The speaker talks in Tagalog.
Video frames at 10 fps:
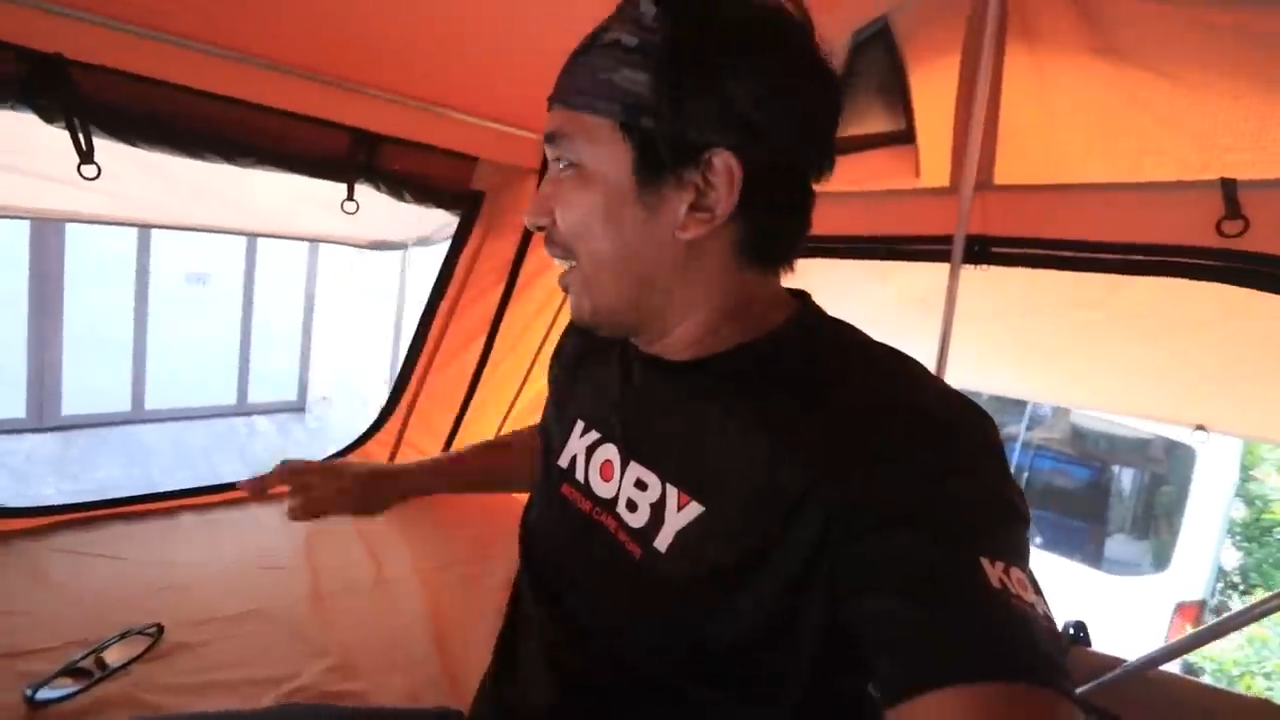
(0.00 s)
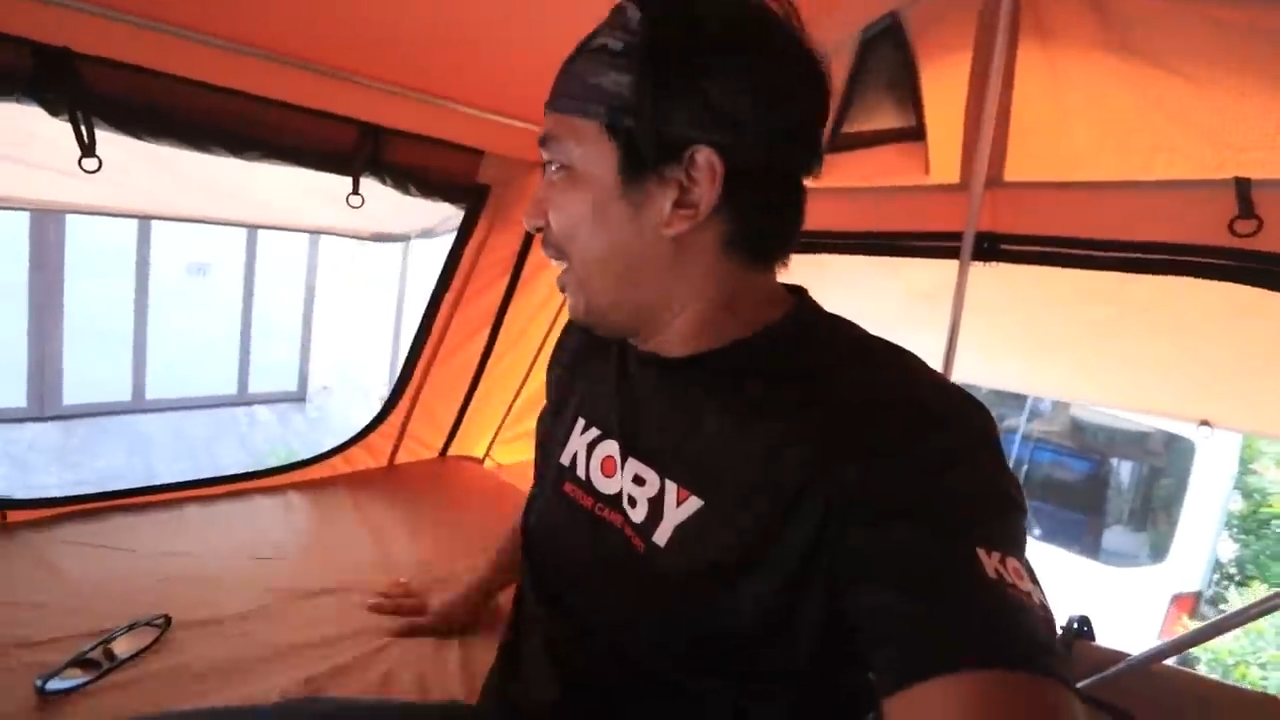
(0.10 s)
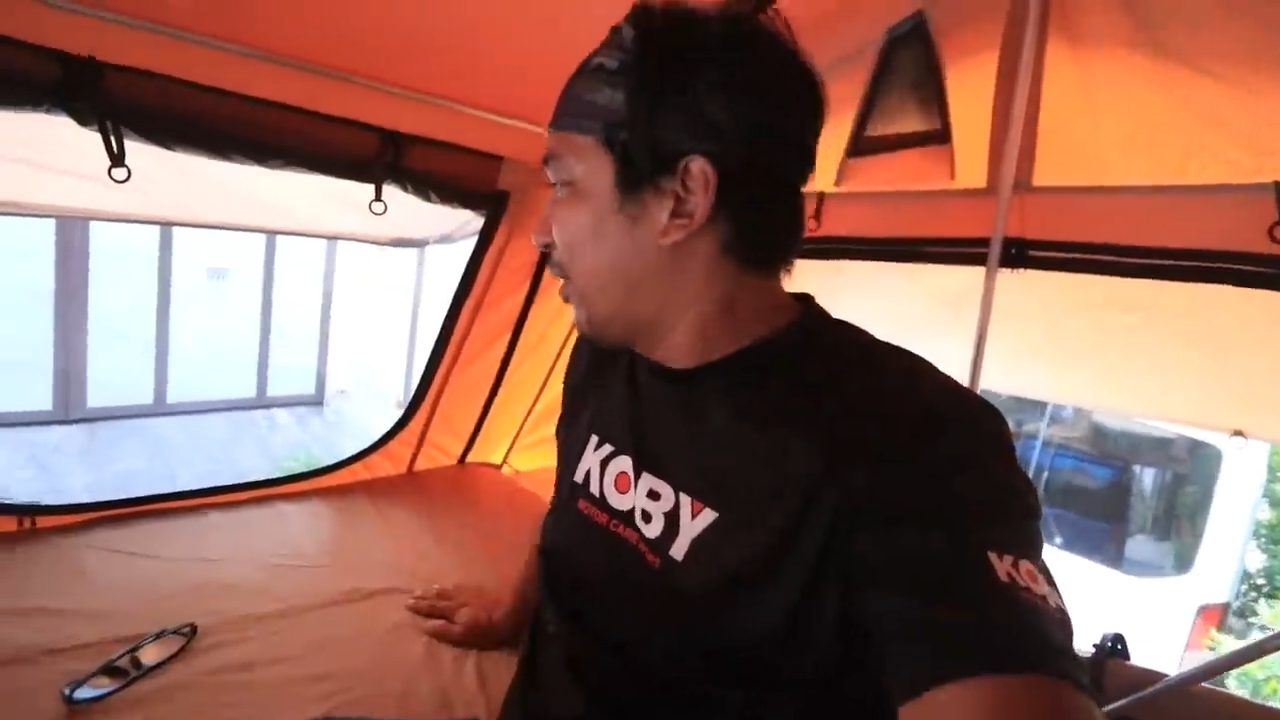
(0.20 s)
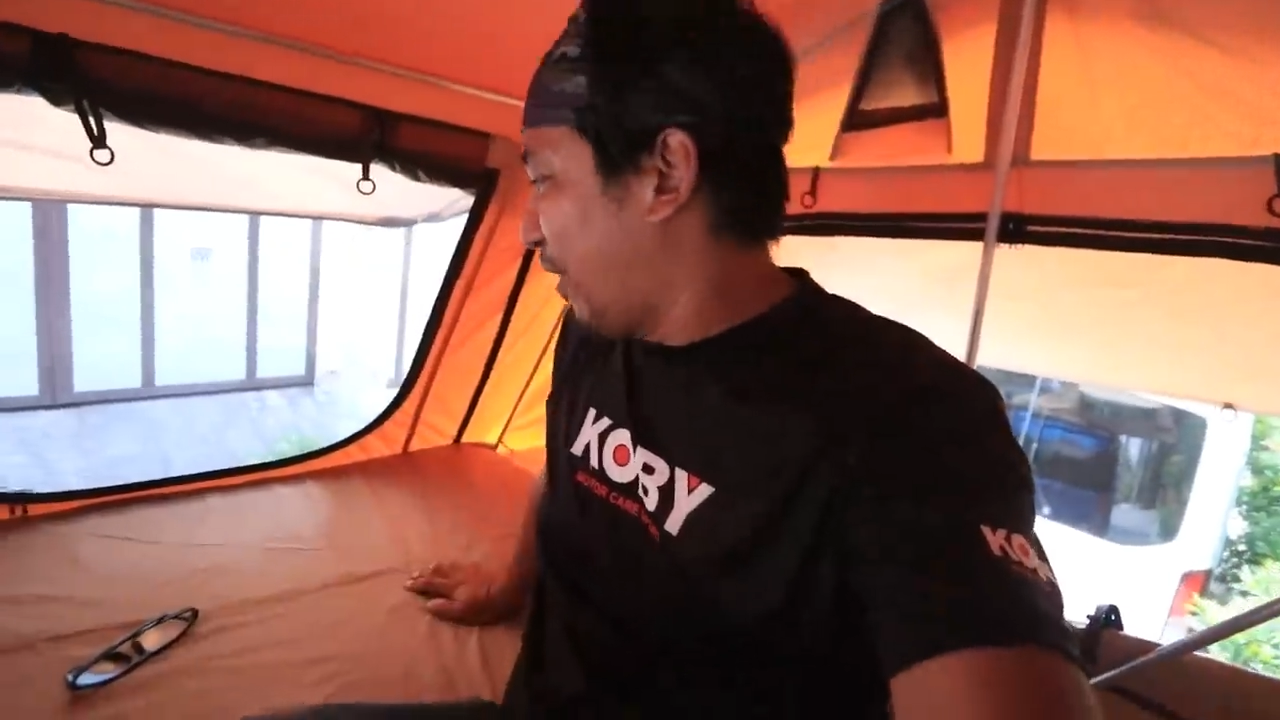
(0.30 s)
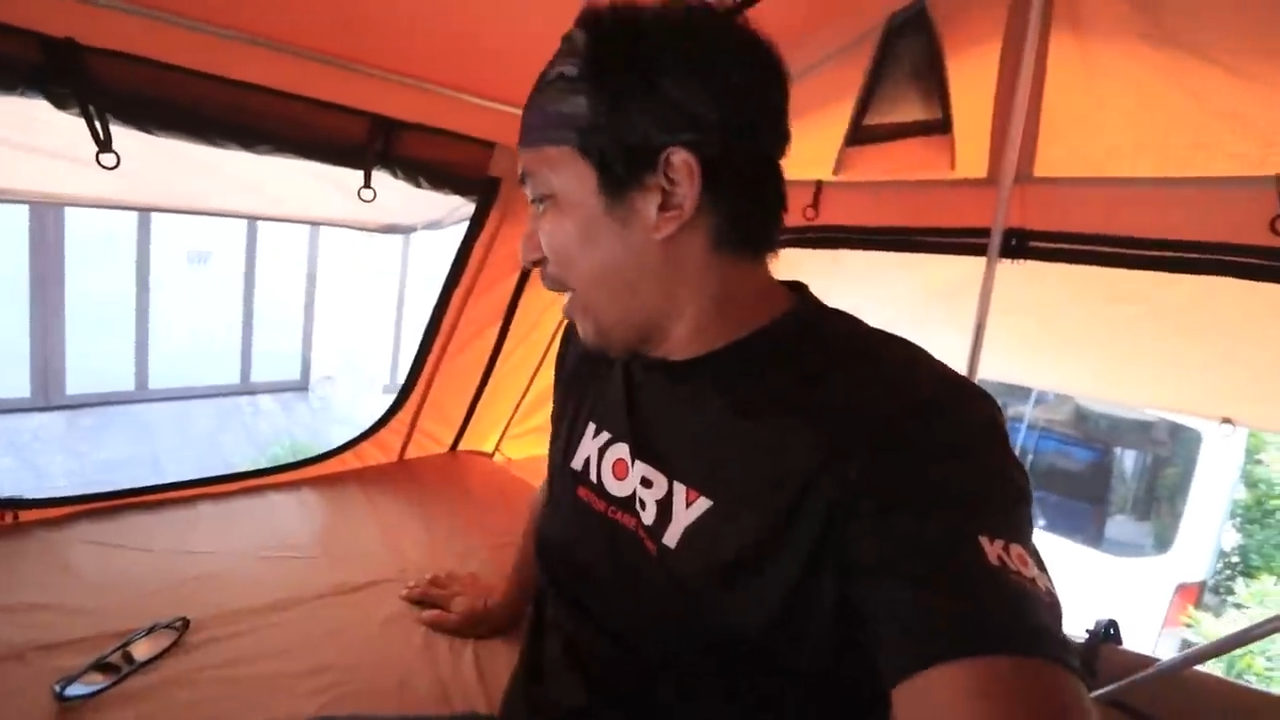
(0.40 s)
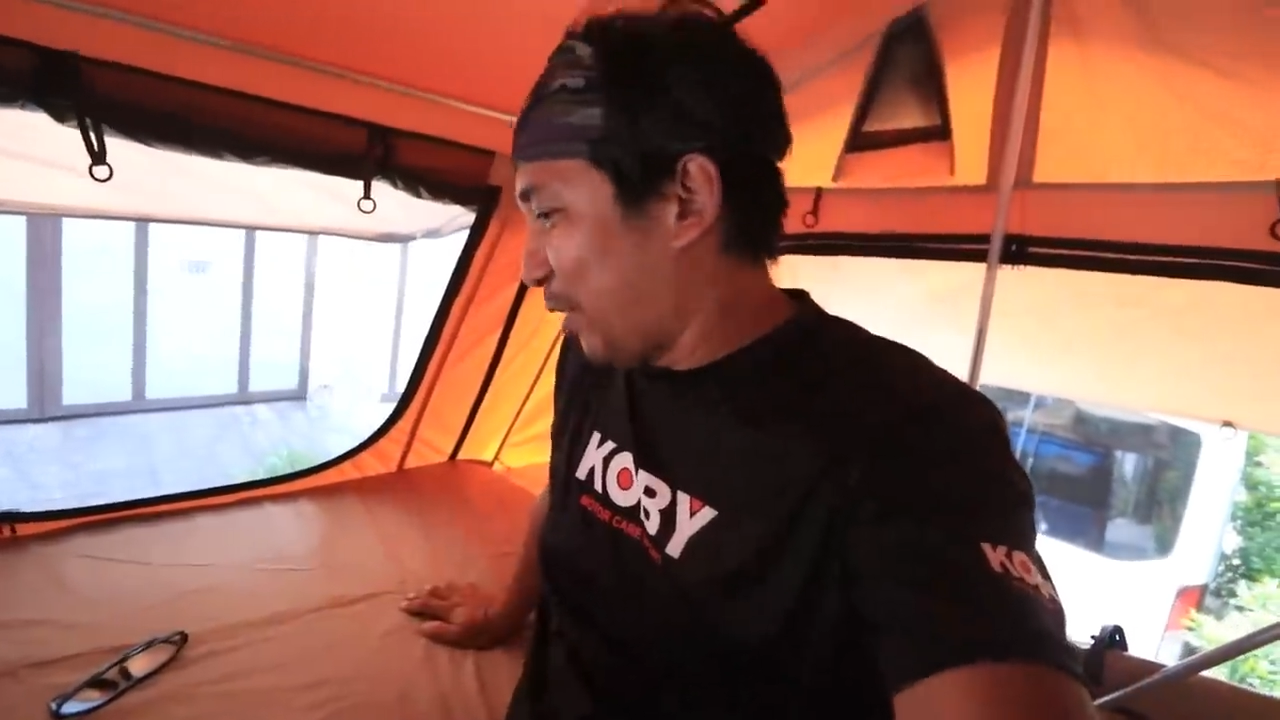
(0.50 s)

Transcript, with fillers: ganito ng